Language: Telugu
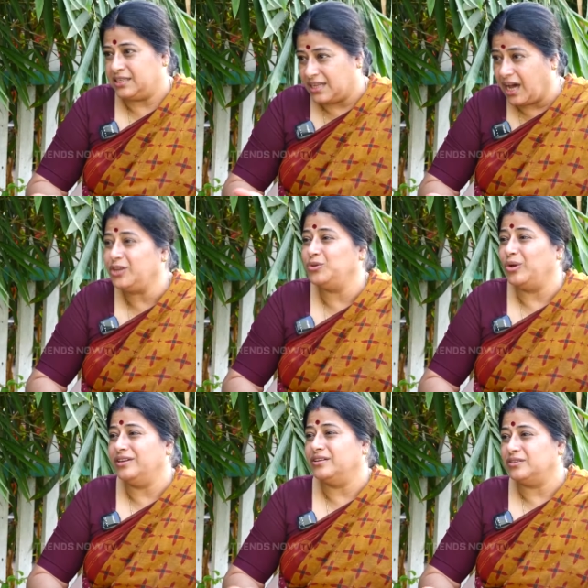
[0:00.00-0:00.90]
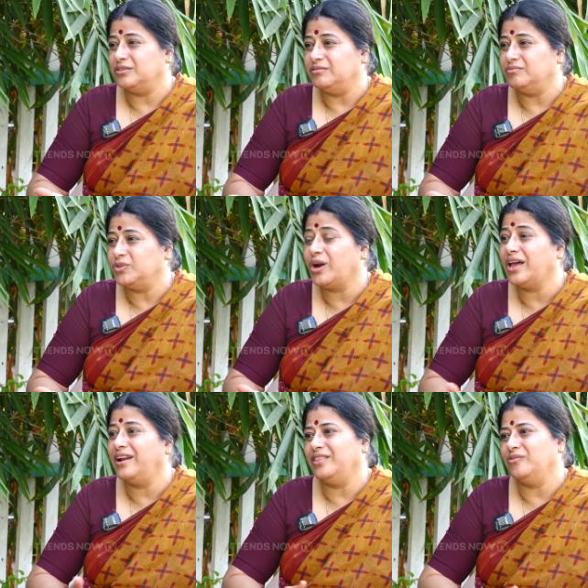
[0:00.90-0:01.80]
దారి తొలి
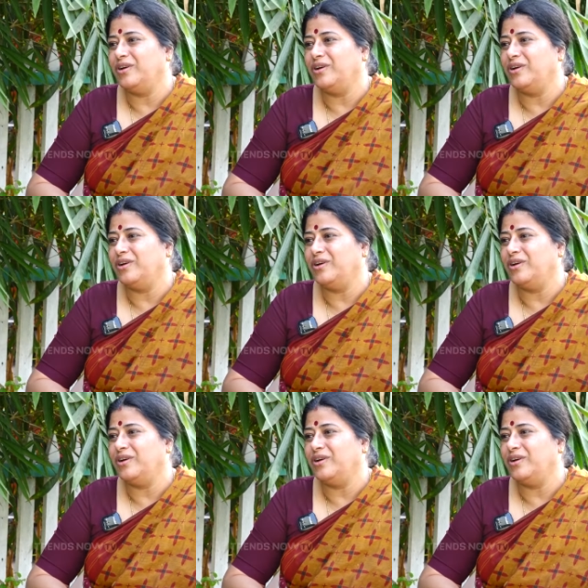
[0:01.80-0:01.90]
దొరకలేదు